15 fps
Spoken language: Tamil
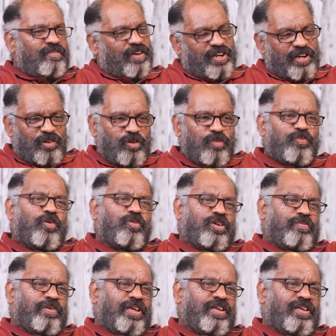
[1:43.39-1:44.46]
வெளிநாடு கூட
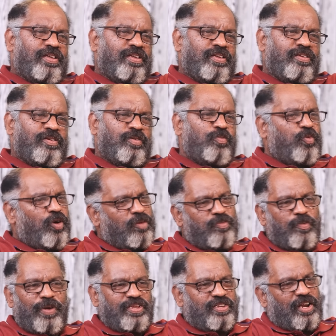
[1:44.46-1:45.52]
போகட்டுமே
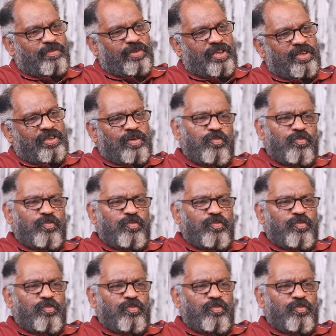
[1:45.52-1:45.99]
பொறுப்பு பார்த்துக்கலாமே